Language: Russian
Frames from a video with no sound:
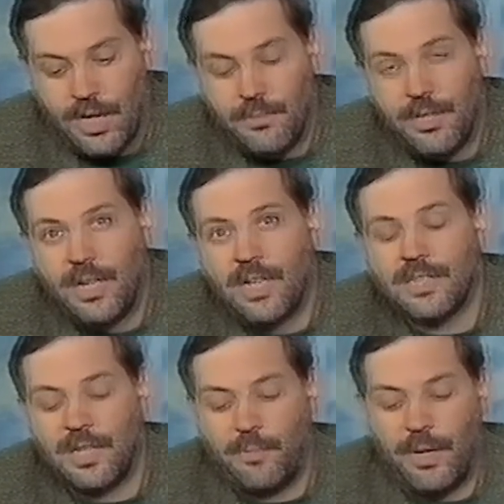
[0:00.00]

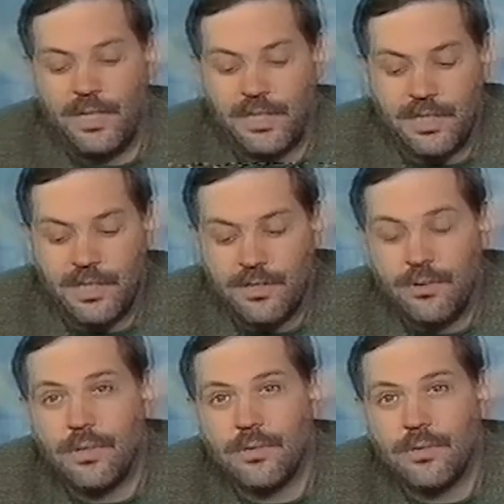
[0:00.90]
американская политика настолько